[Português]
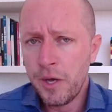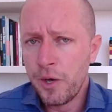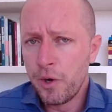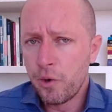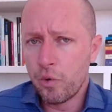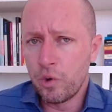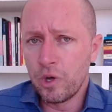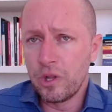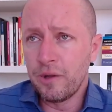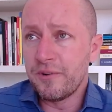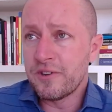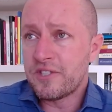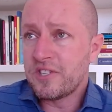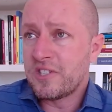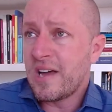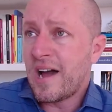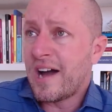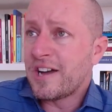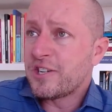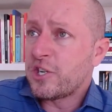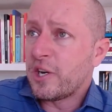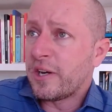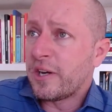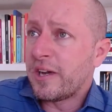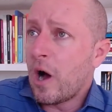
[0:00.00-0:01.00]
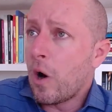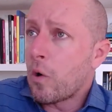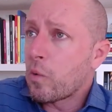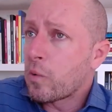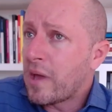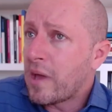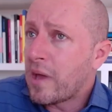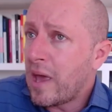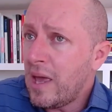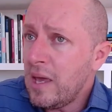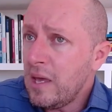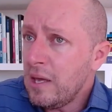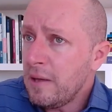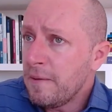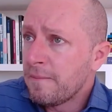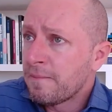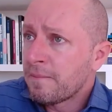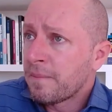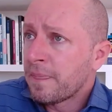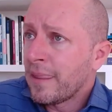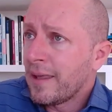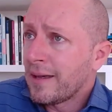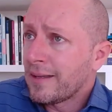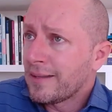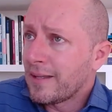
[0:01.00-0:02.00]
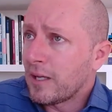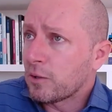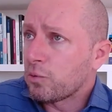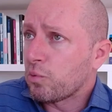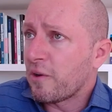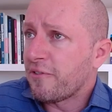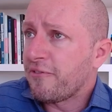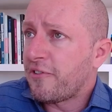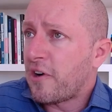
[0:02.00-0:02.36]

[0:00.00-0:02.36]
Quando você acha que alguém da tua